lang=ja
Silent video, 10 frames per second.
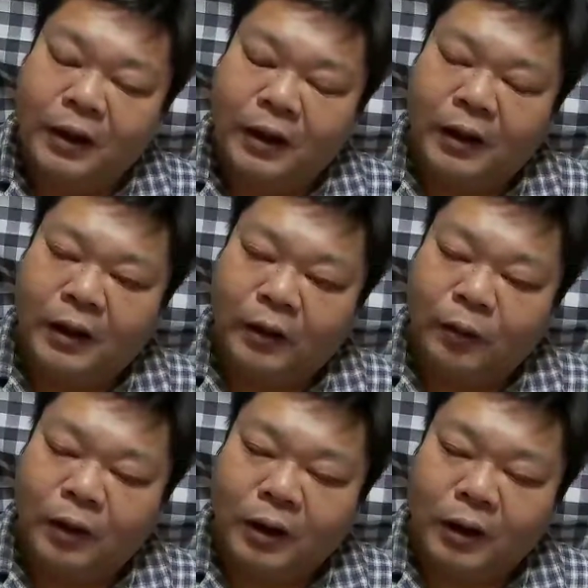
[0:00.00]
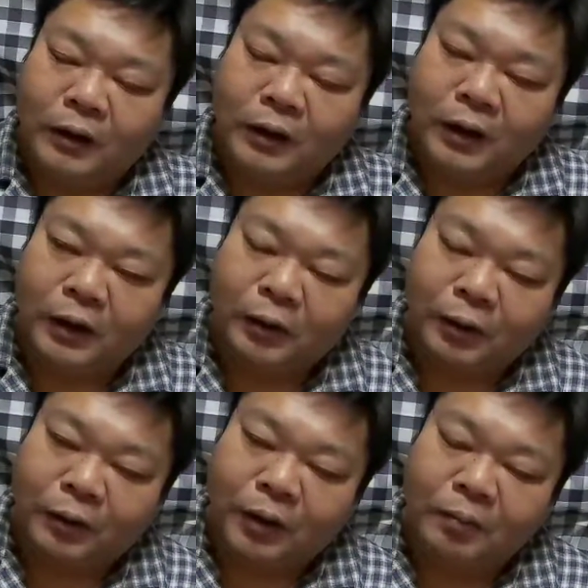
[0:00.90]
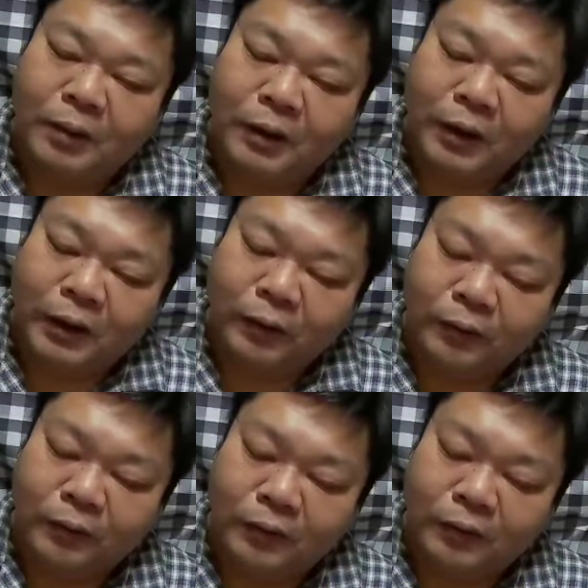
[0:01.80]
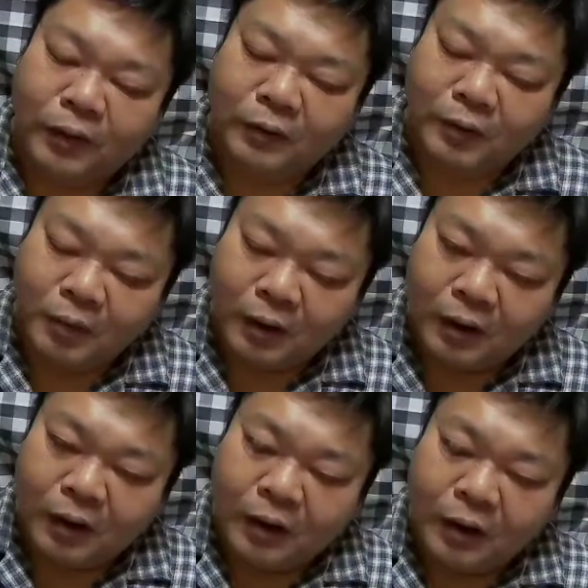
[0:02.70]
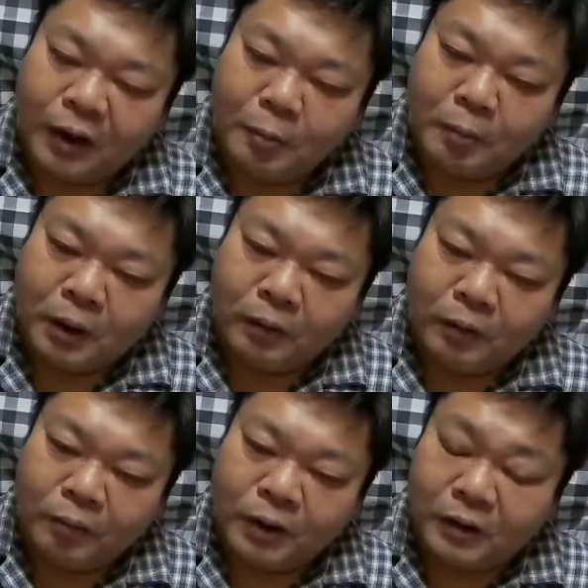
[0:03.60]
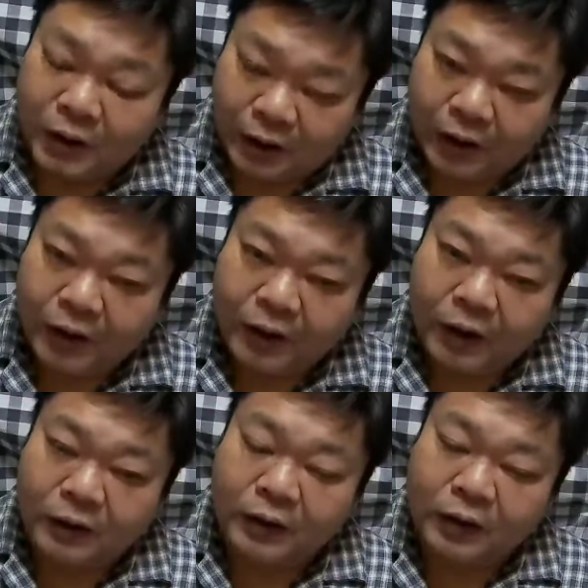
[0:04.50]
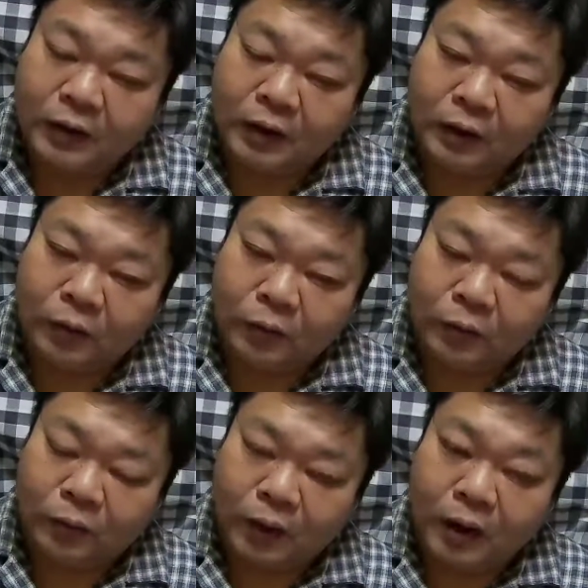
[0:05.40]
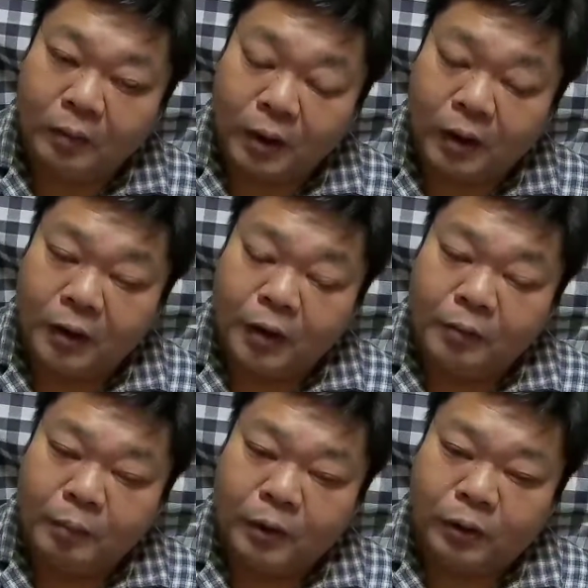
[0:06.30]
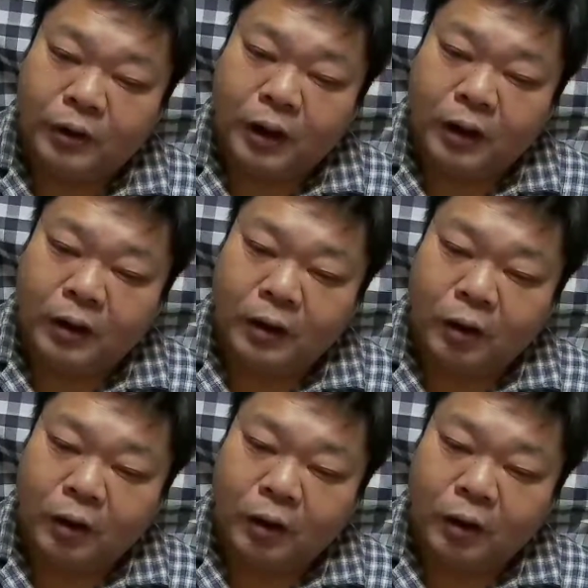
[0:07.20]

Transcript: えー、どれが正解なのか分かりませんけど例えば現場のミスでやっちゃったということであればミスした